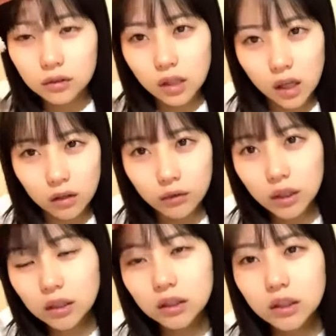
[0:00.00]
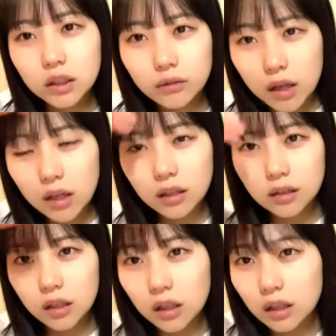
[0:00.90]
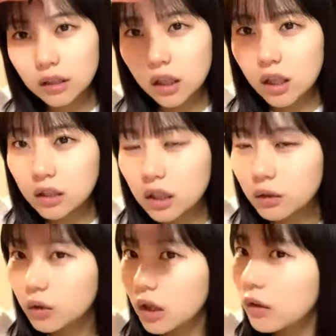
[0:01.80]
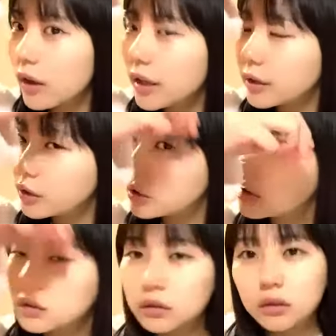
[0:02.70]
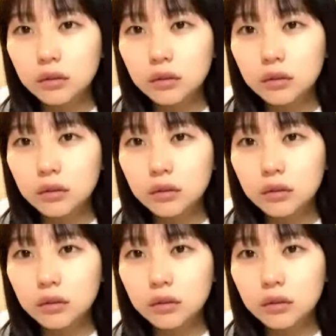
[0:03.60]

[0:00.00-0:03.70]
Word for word: いや私はなんか朝からちゃんと可愛く